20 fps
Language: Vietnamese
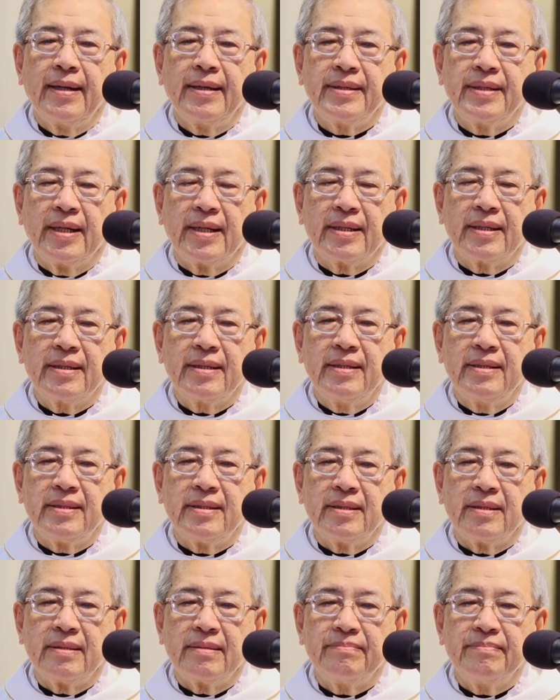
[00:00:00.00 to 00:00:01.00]
Những
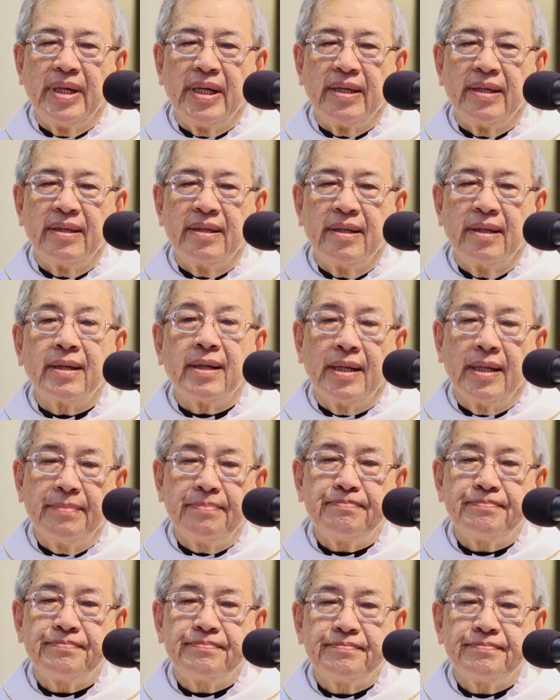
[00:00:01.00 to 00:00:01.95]
người bị ức hiếp